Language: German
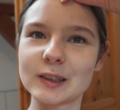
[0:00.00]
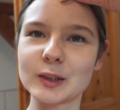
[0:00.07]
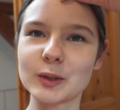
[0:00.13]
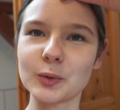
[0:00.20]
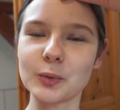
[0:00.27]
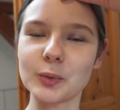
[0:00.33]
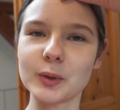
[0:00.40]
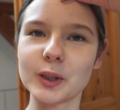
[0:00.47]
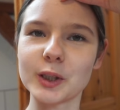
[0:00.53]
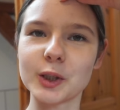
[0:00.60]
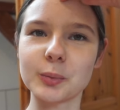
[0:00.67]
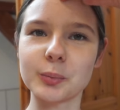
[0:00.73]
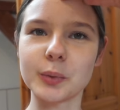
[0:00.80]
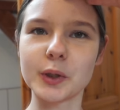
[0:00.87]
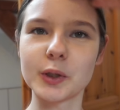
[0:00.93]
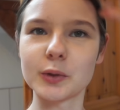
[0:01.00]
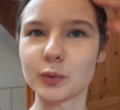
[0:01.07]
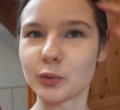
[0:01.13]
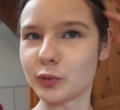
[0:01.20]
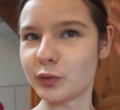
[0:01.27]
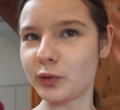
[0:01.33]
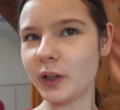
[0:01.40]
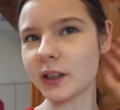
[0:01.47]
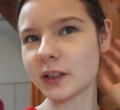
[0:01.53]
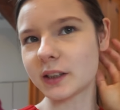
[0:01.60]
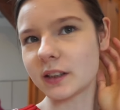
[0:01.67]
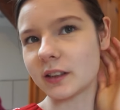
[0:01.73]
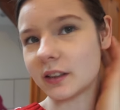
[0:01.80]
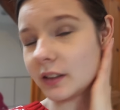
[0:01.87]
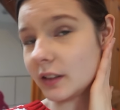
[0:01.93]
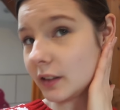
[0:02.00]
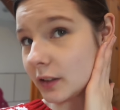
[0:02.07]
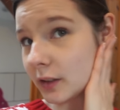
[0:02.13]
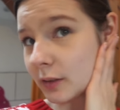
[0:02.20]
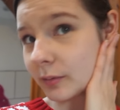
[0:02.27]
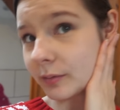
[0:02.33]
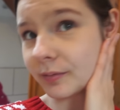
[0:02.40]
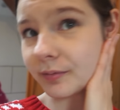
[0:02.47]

so, ich bin fertig.